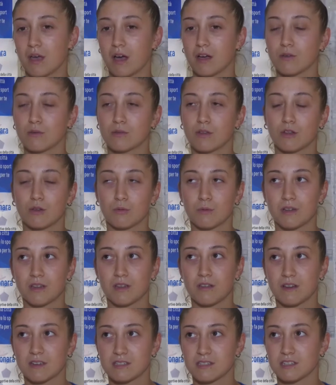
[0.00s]
mi ha aiutato per
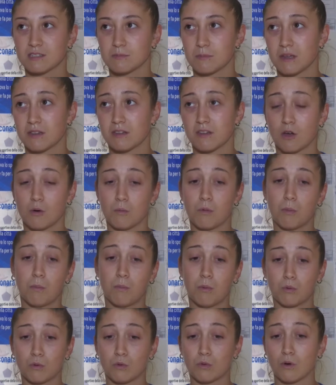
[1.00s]
diversi aspetti, come
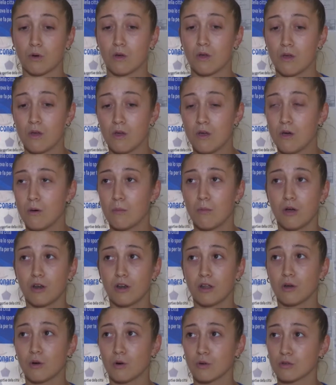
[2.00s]
appunto
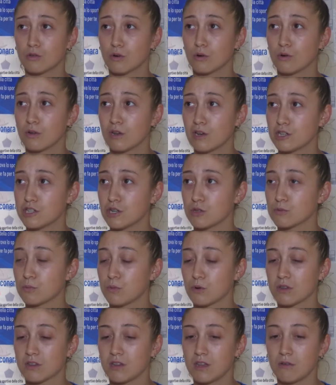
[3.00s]
poi l'incontro con il liceo
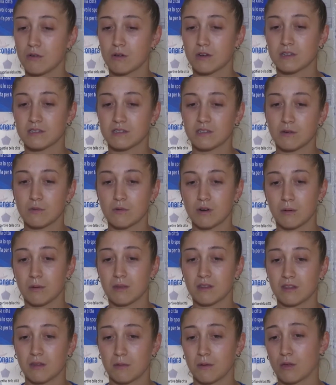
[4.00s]
sportivo che
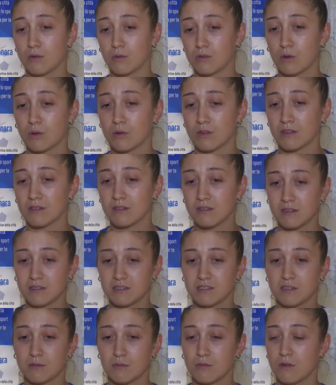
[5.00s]
sicuramente mi ha aiutato
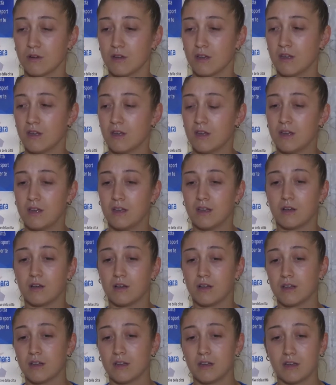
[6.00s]
tantissimo
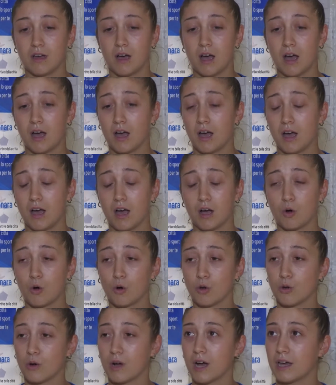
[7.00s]
eh, a, a,
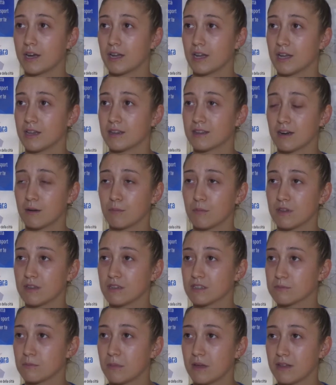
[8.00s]
coniugare entrambi
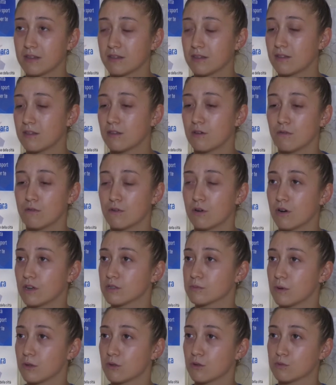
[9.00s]
gli aspetti, ovvero
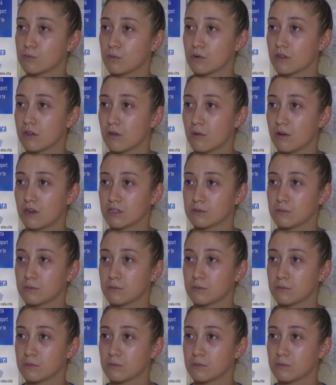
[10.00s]
l'aspetto sportivo e